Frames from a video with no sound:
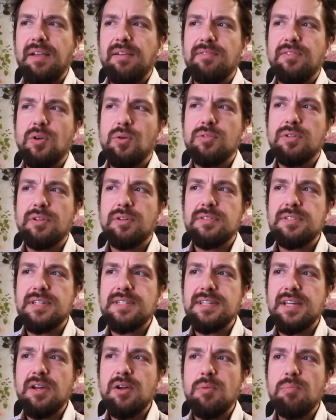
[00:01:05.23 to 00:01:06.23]
Donc, euh, ça
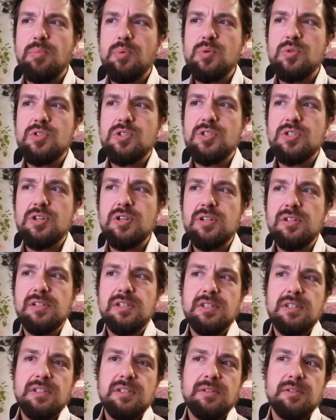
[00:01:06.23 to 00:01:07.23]
serait un peu ça.
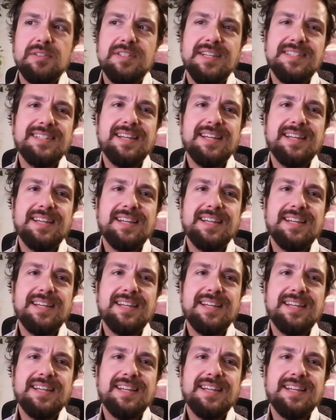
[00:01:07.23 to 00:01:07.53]
Ça,